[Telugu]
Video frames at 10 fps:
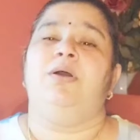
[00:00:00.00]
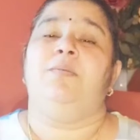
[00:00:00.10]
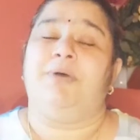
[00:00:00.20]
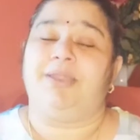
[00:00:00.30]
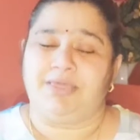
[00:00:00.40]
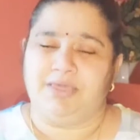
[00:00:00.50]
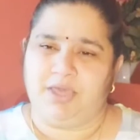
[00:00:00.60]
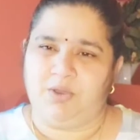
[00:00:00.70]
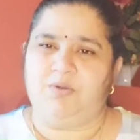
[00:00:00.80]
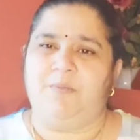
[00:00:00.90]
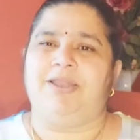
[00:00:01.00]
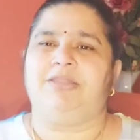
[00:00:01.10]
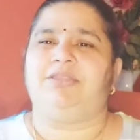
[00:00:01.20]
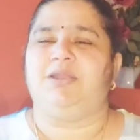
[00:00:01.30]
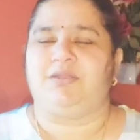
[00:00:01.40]
మనకి ఎక్కువ
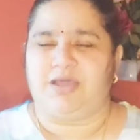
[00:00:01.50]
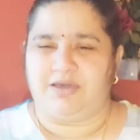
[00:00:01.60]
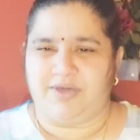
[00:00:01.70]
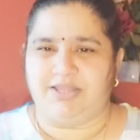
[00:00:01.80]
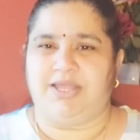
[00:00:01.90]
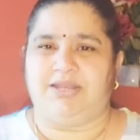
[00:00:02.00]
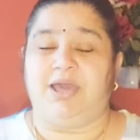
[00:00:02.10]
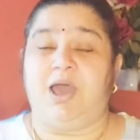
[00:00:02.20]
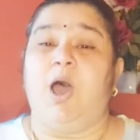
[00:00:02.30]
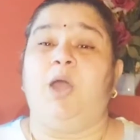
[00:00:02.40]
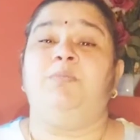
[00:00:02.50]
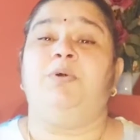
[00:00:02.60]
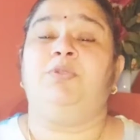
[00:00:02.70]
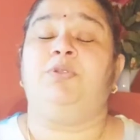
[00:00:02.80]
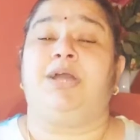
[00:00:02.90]
ఫలితాలు రావాలి అన్నా
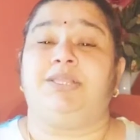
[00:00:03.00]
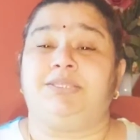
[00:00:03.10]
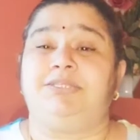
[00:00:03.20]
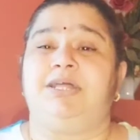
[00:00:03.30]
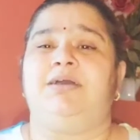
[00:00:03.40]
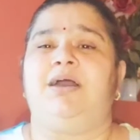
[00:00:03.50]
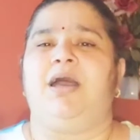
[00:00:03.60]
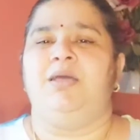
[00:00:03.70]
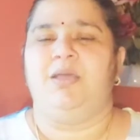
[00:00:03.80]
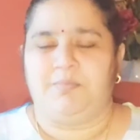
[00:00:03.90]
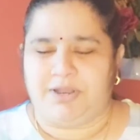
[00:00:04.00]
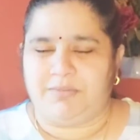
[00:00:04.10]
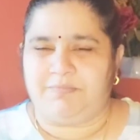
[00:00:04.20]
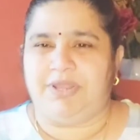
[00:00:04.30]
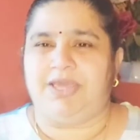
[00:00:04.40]
హనుమంతుడు ఖచ్చితంగా మన
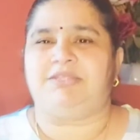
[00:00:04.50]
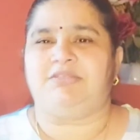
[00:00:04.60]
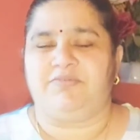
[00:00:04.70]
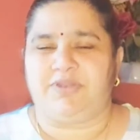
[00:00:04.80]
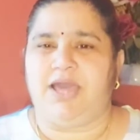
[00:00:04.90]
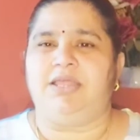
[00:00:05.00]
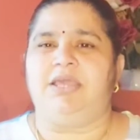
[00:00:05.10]
ప్రేయర్స్ వినాలి